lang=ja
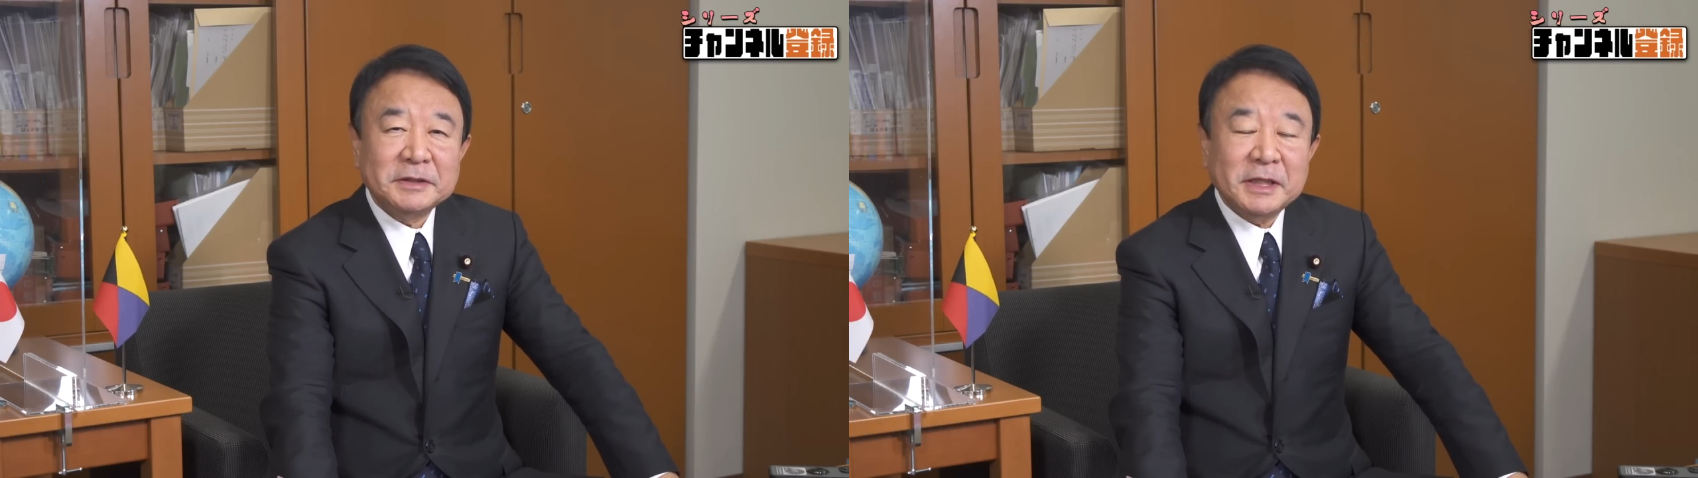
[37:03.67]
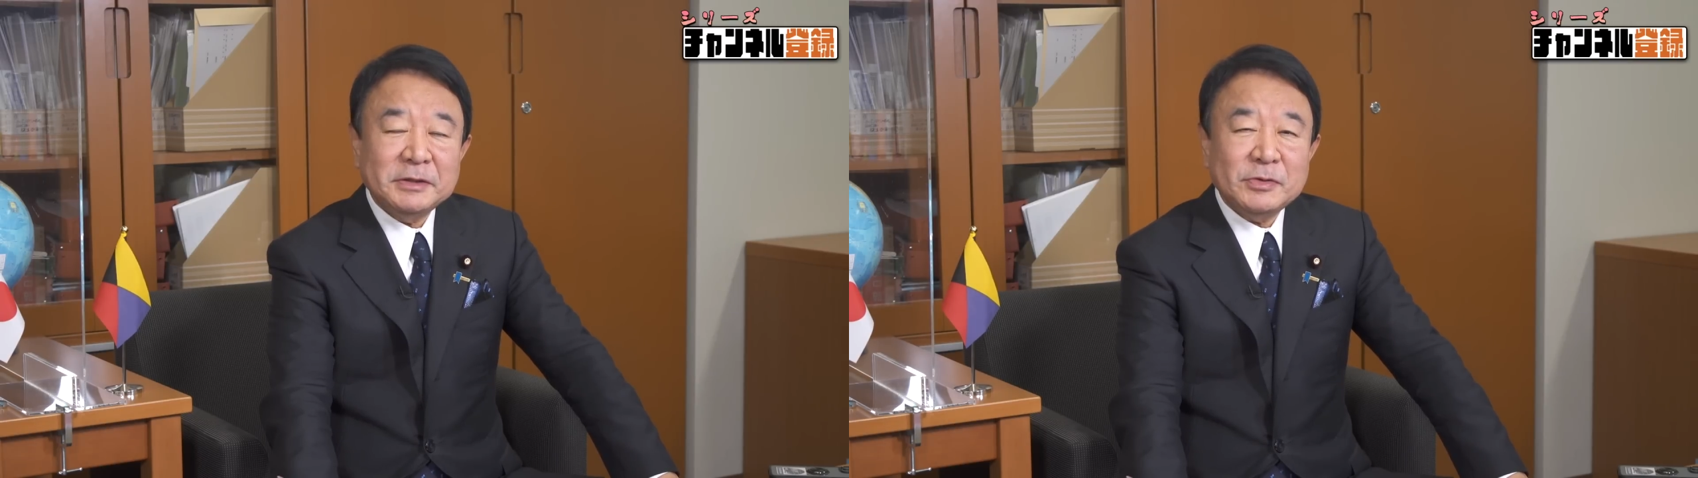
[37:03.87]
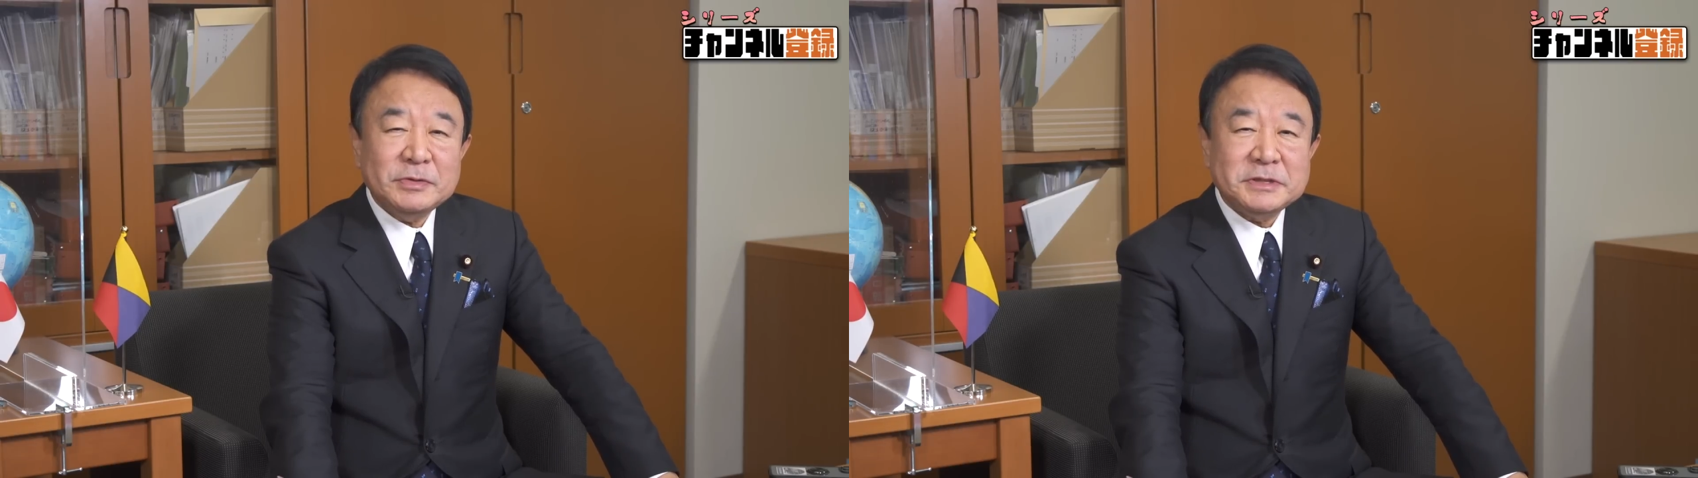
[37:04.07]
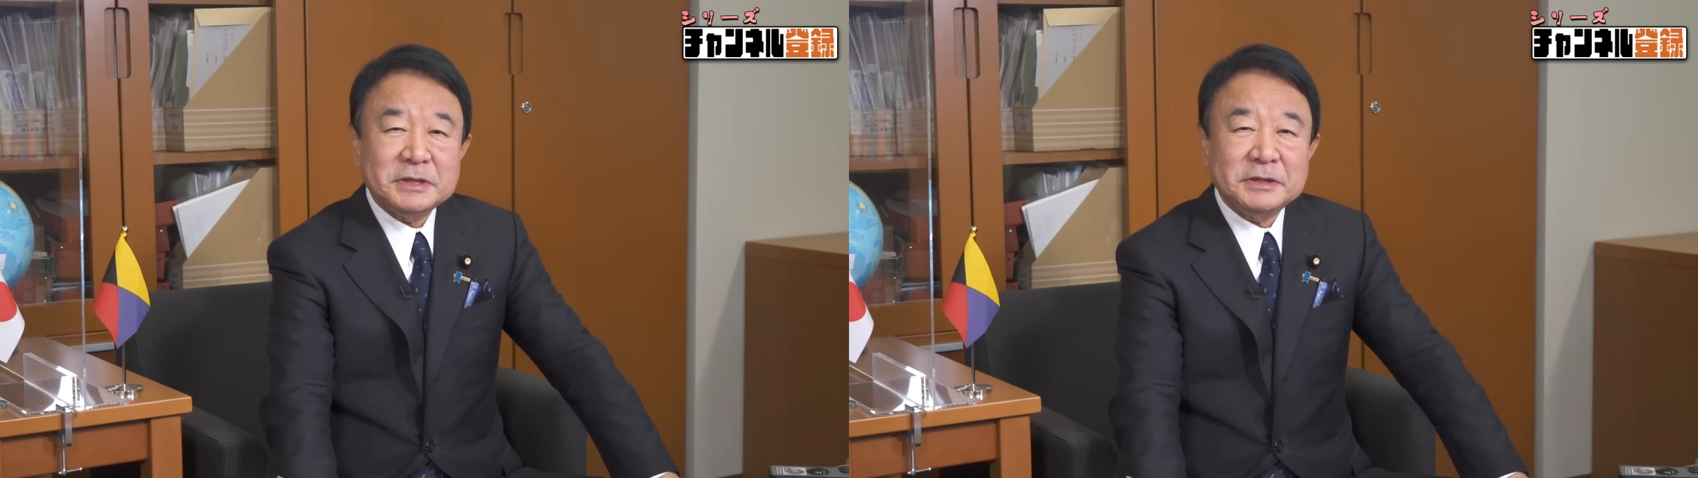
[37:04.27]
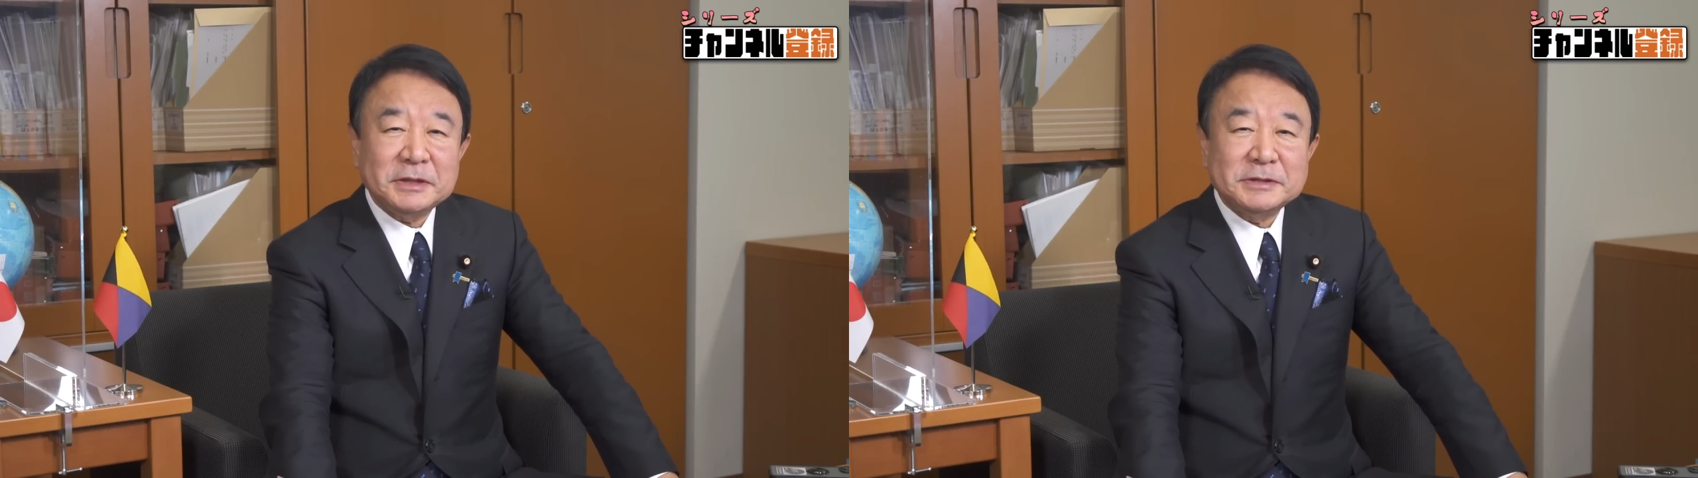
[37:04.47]
外国
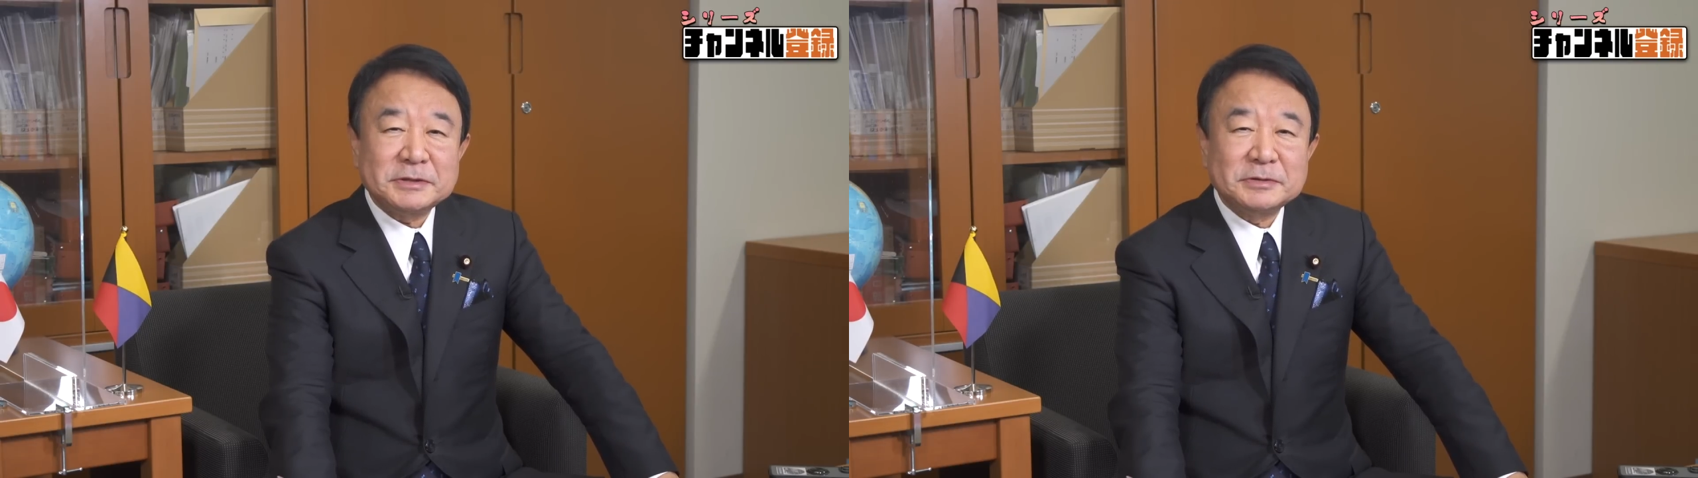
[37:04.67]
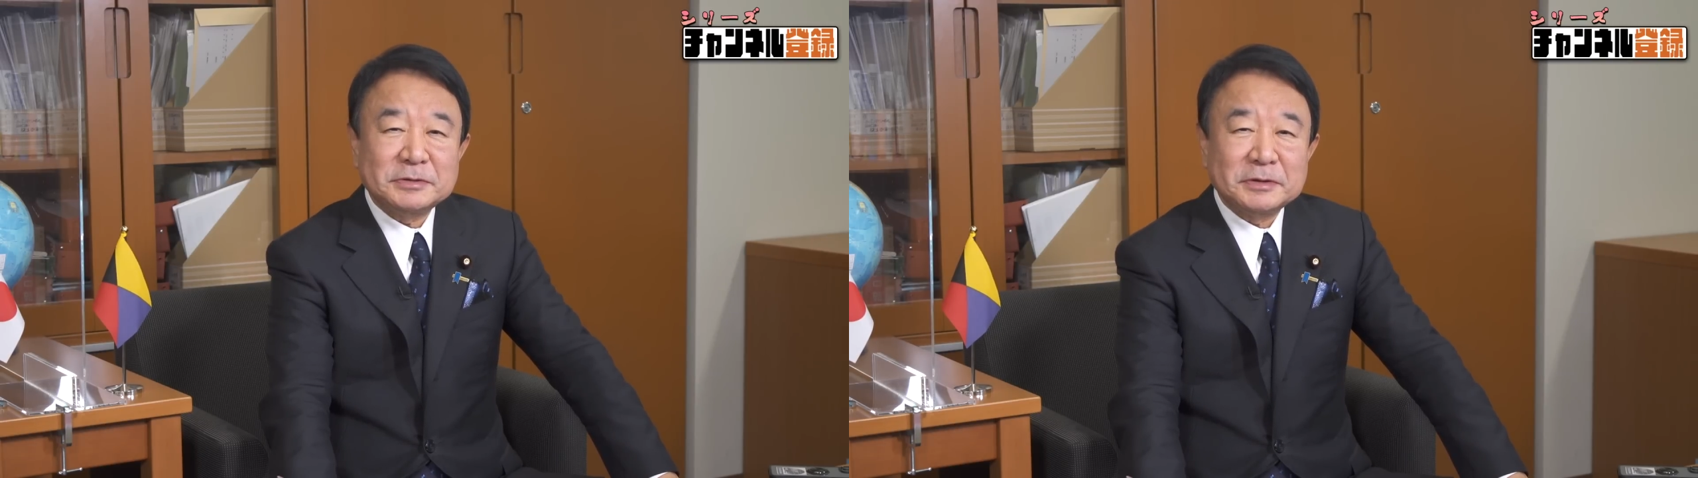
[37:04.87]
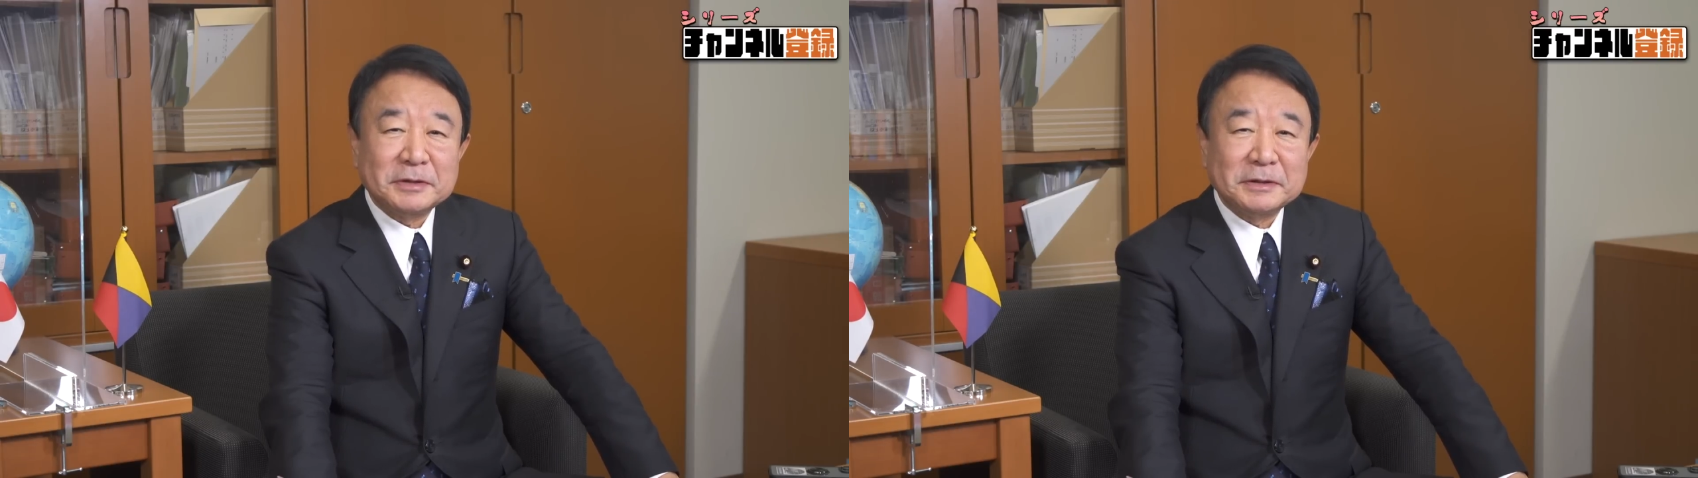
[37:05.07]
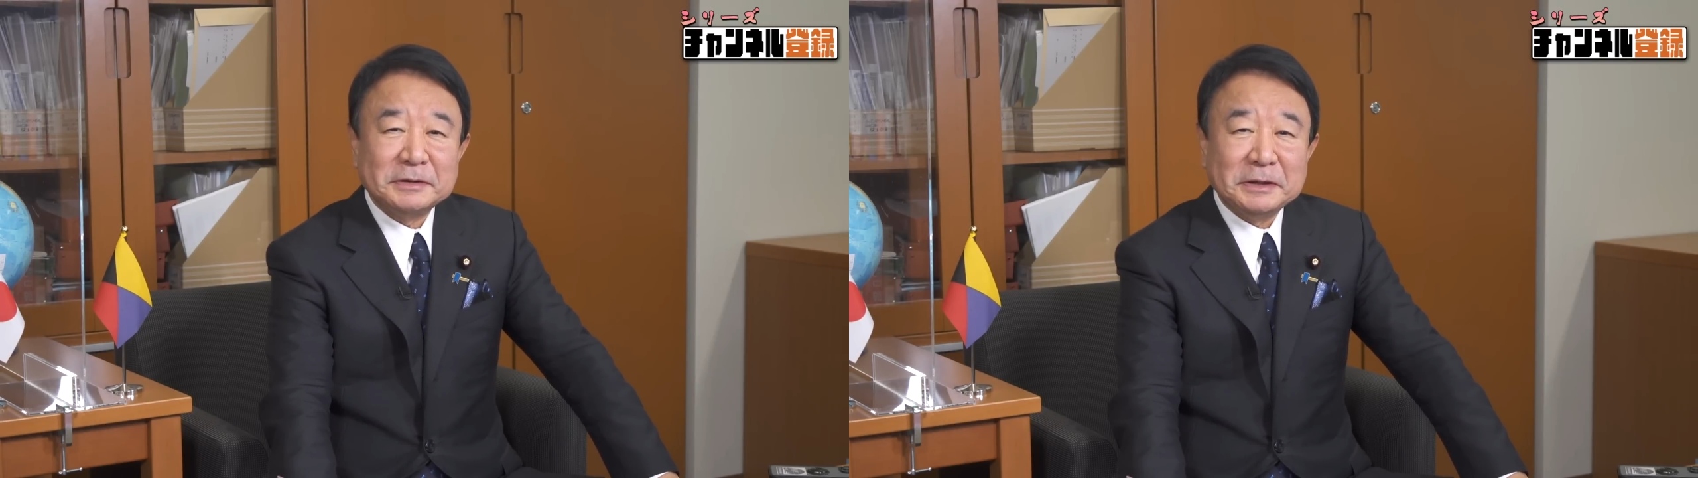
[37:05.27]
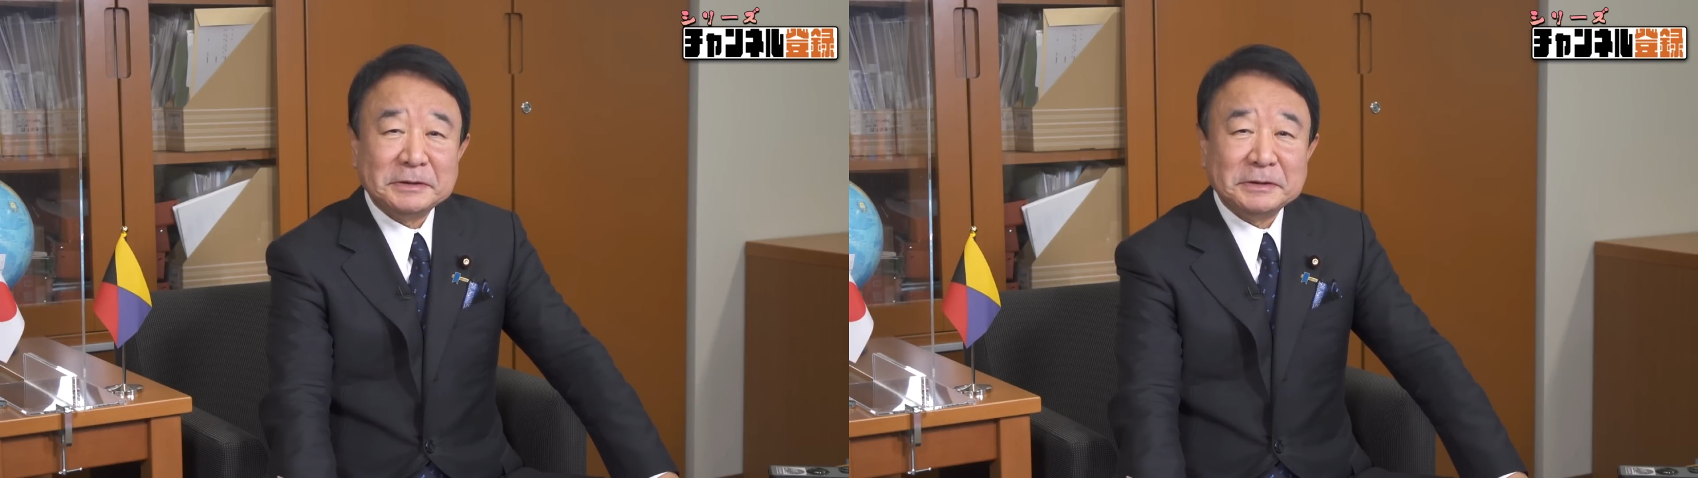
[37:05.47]
人期待するっていうのが